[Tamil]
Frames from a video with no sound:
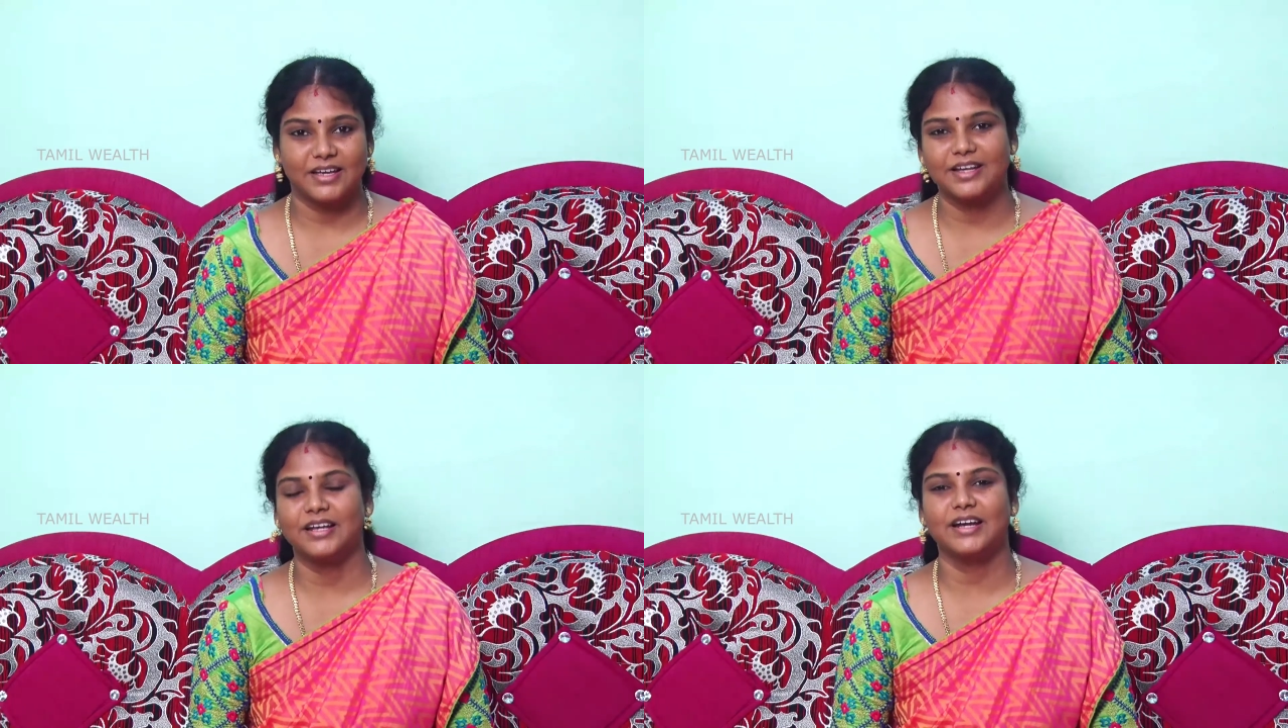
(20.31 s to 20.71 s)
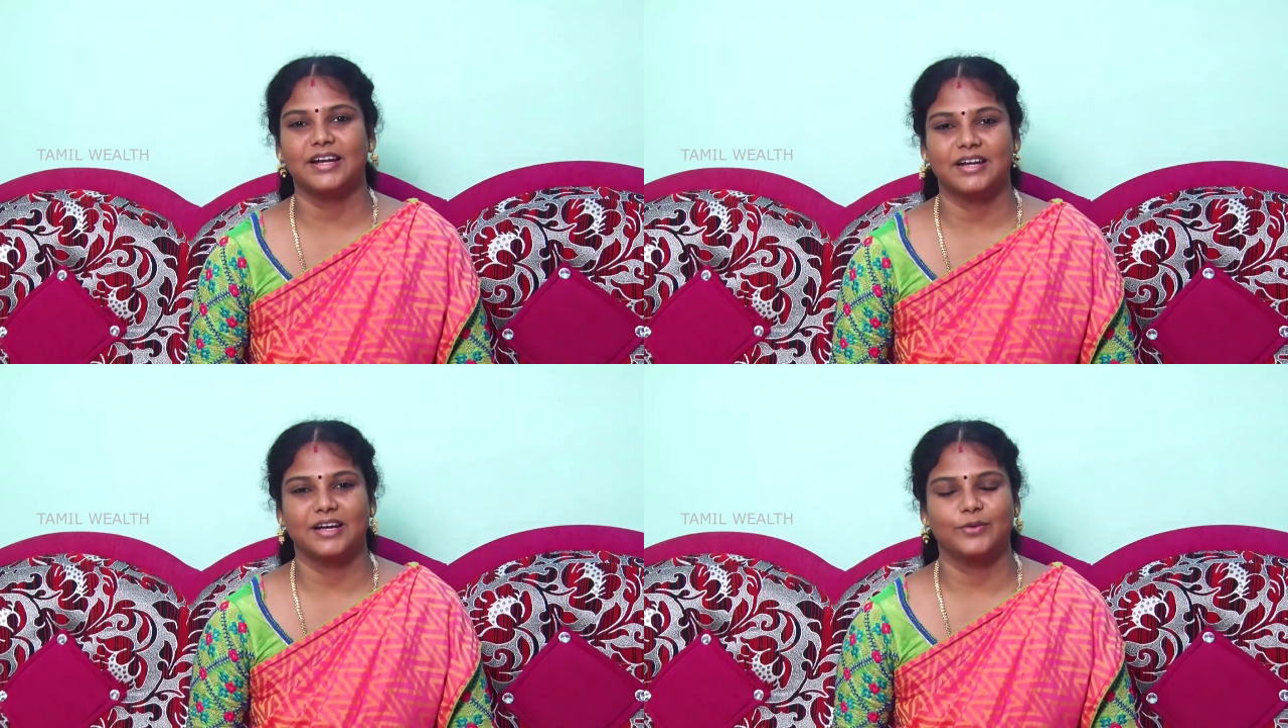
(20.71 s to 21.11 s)

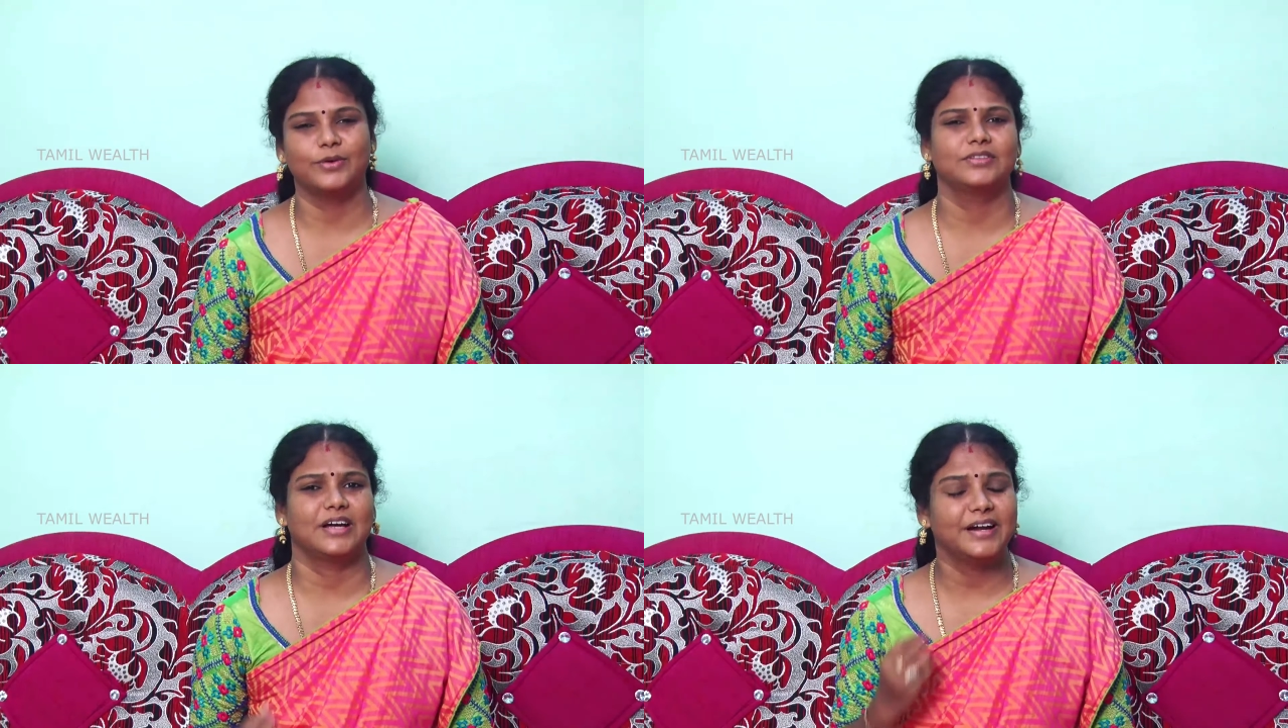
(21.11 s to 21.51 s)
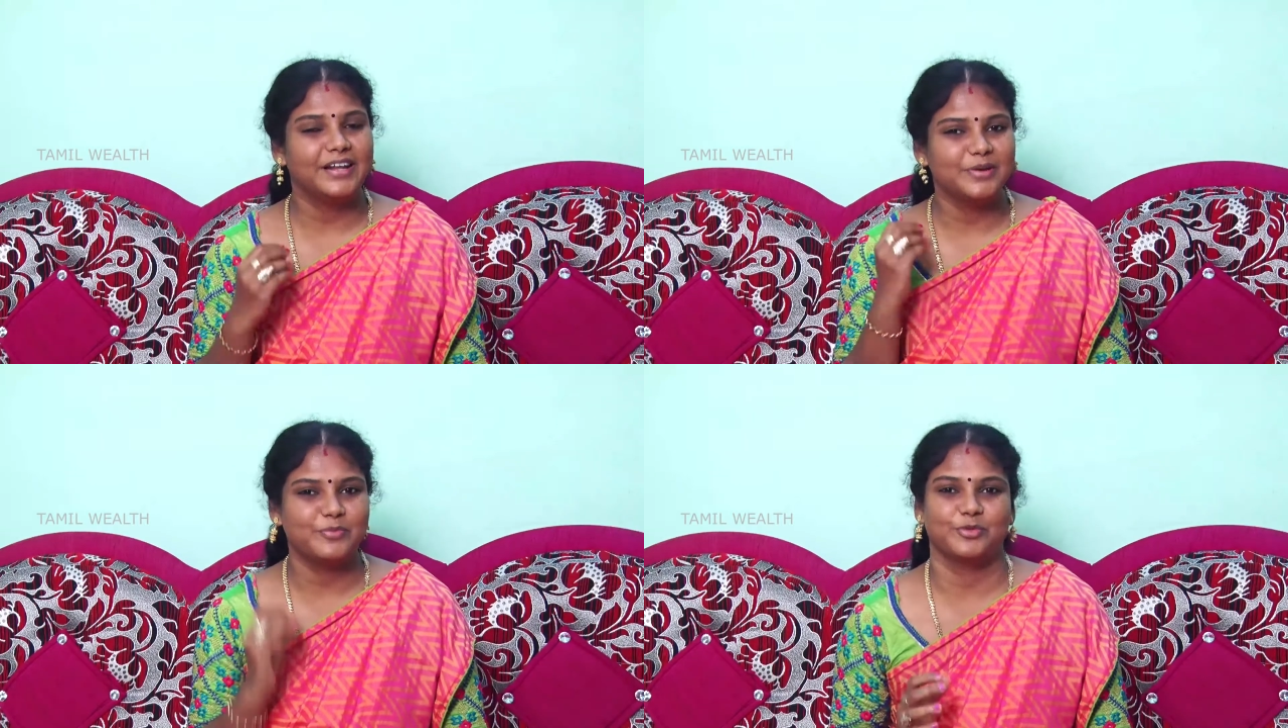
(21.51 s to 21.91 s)
கிரிக்கெட்டில் ஒரு
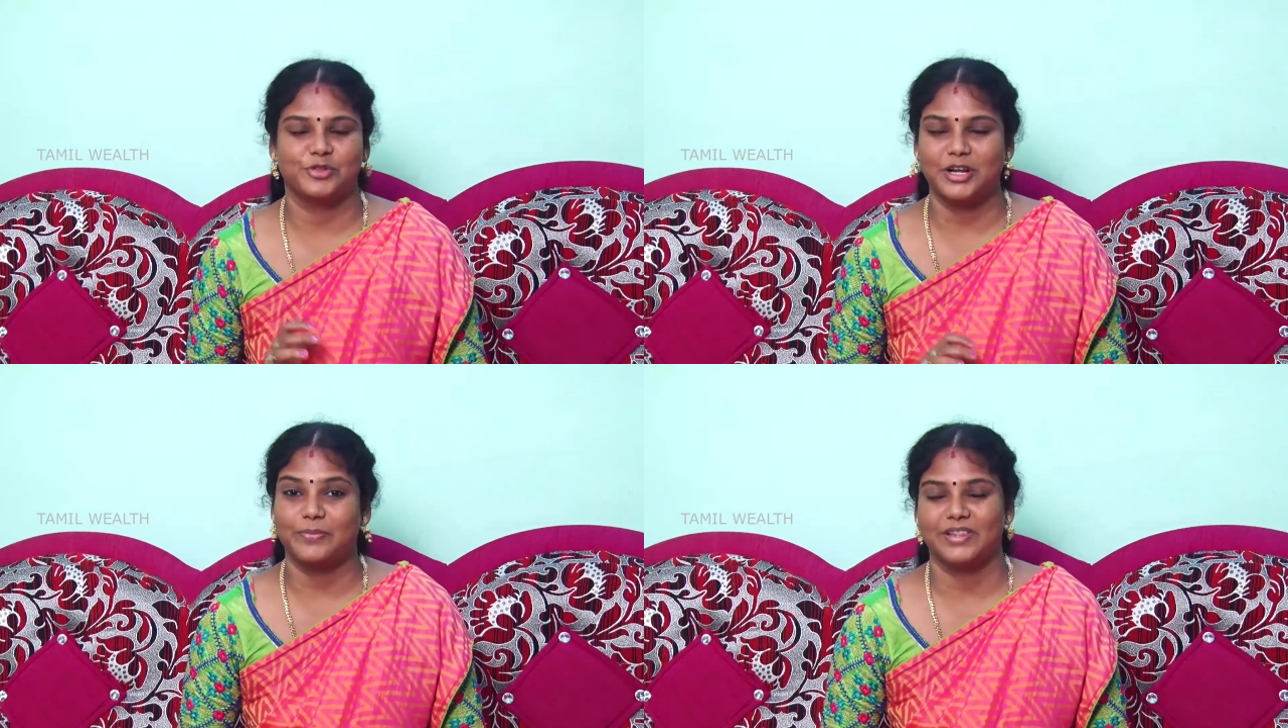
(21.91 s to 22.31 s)
தனி முத்திரை